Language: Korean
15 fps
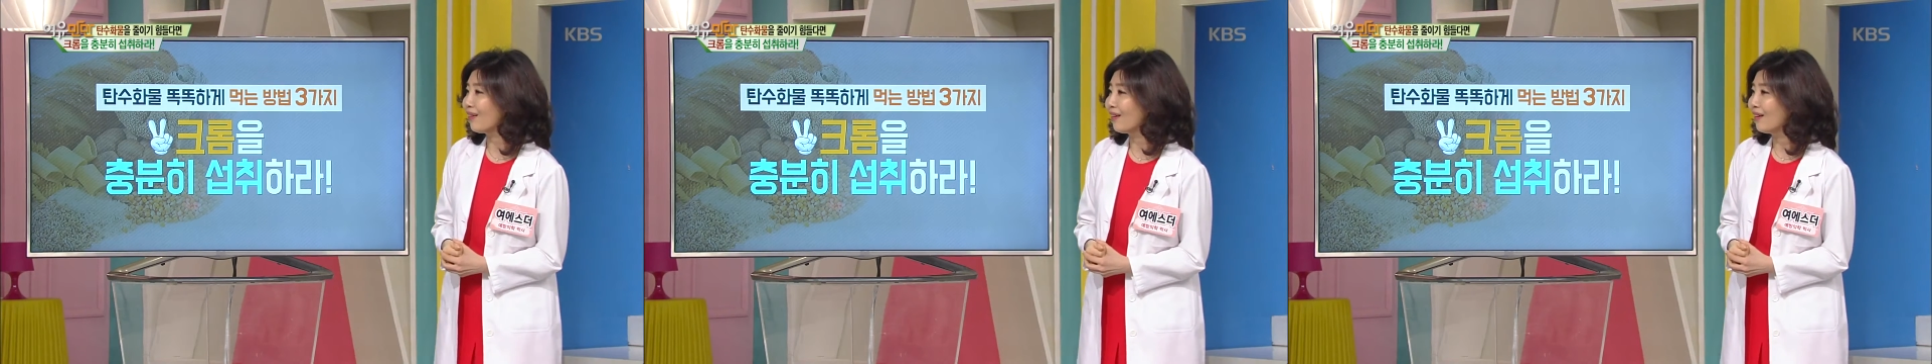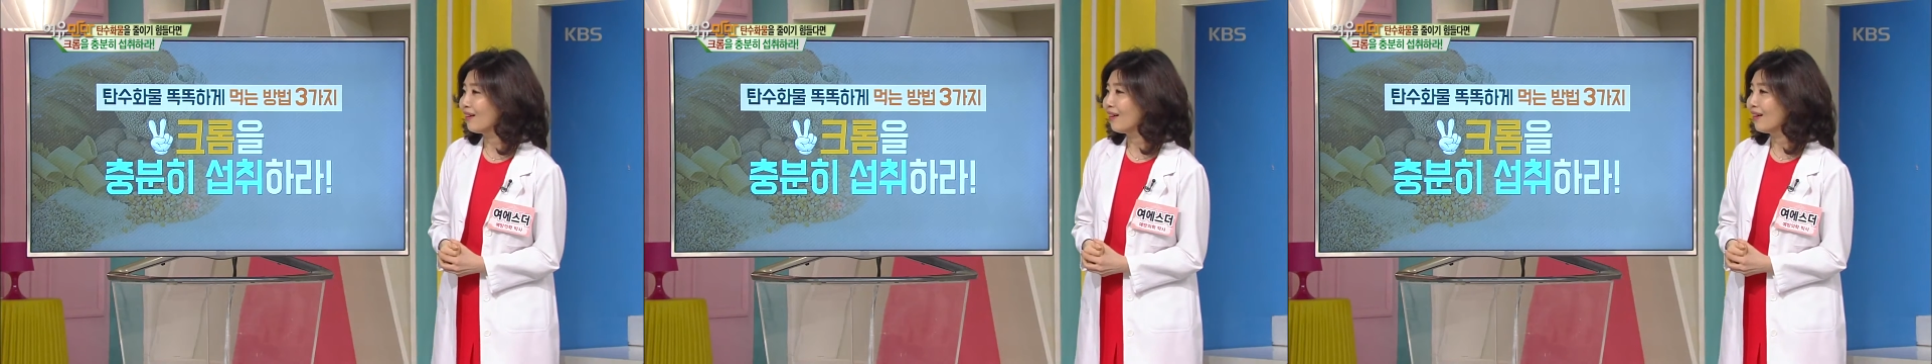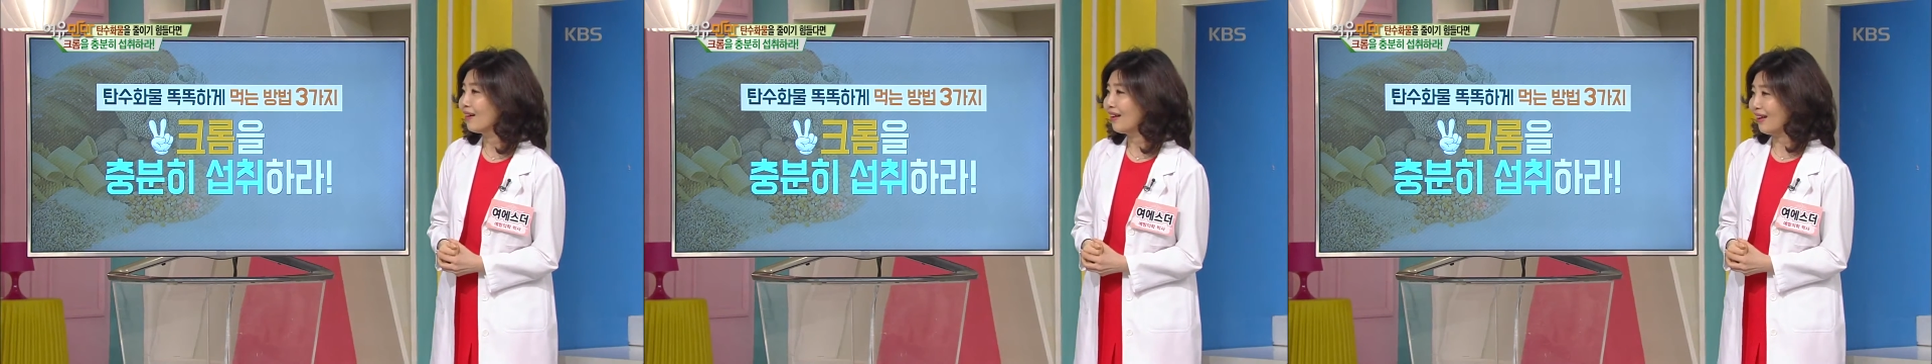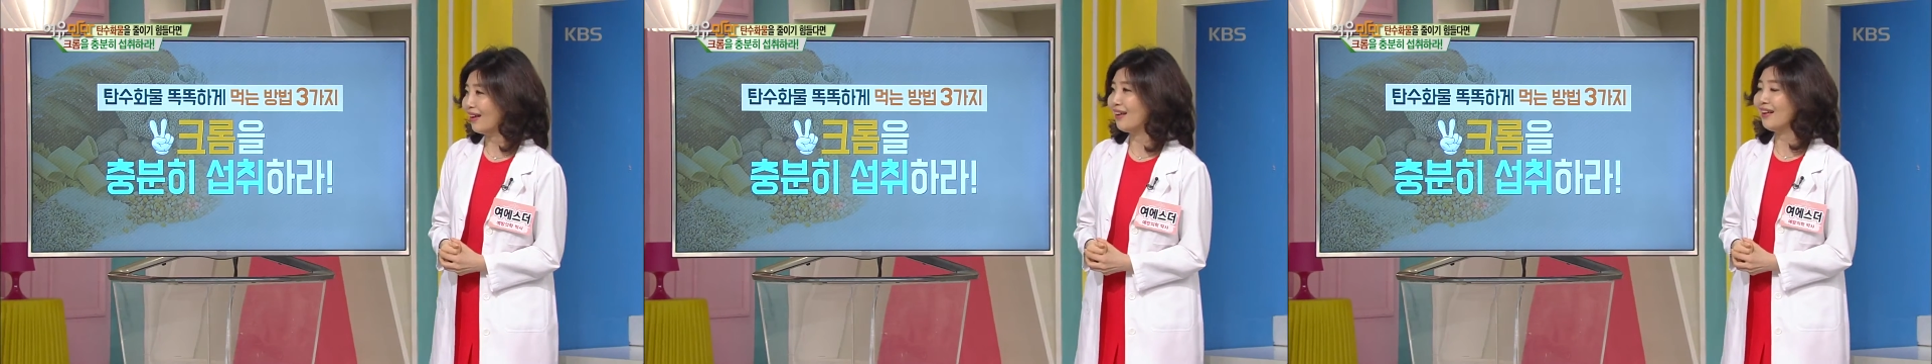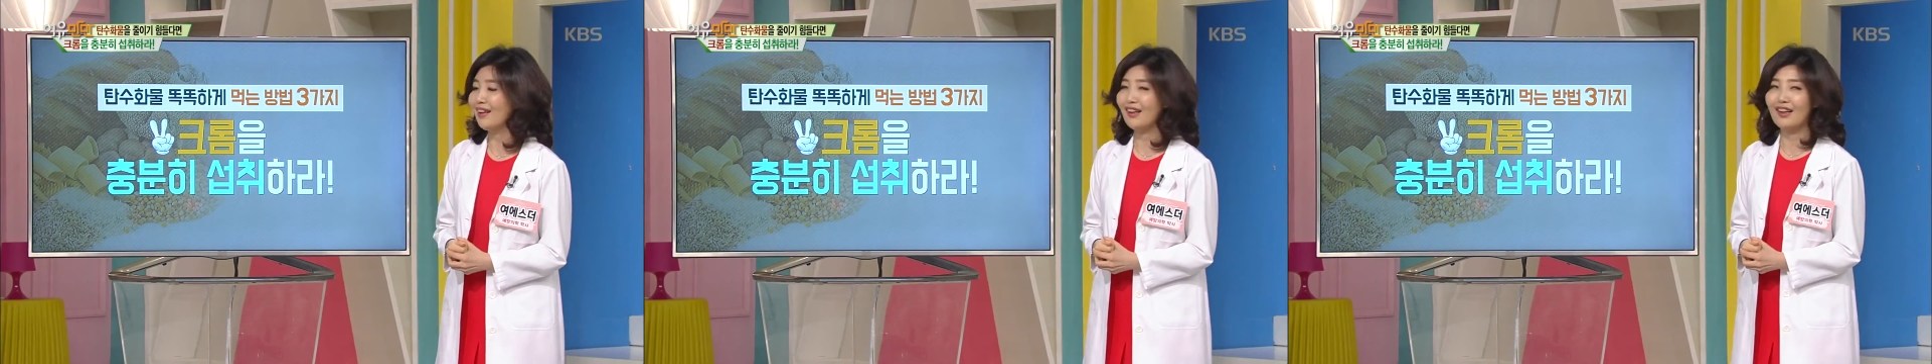네. 어? 크롬?
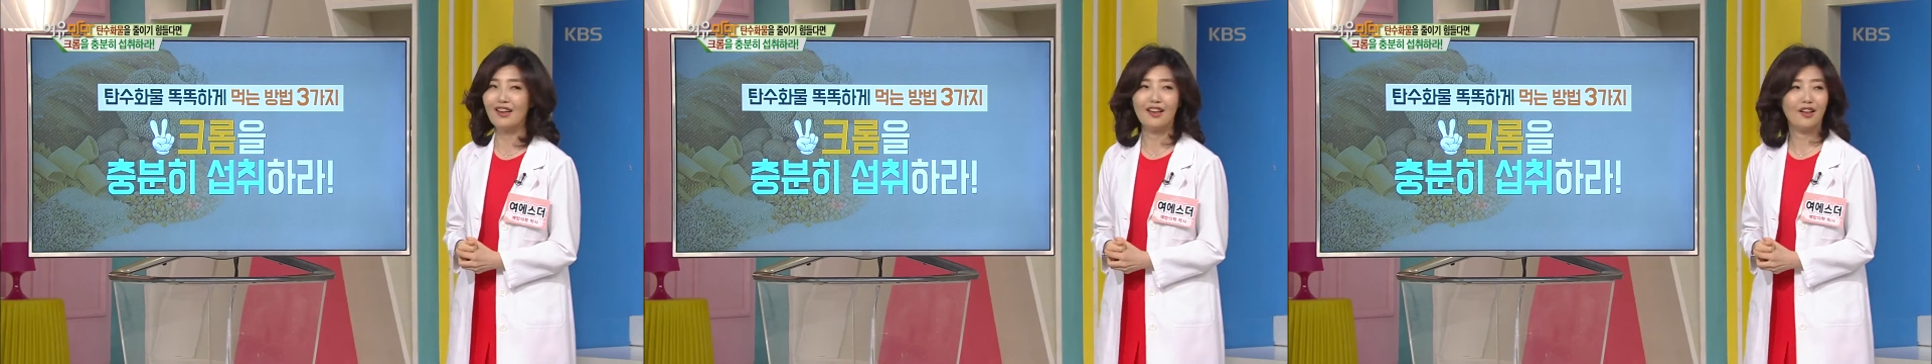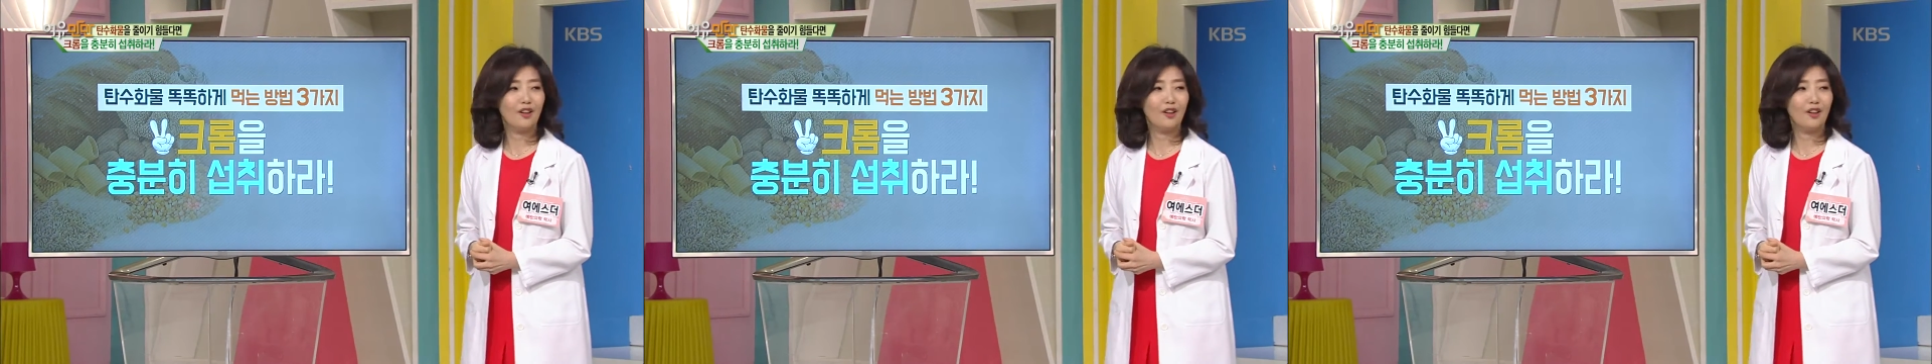네.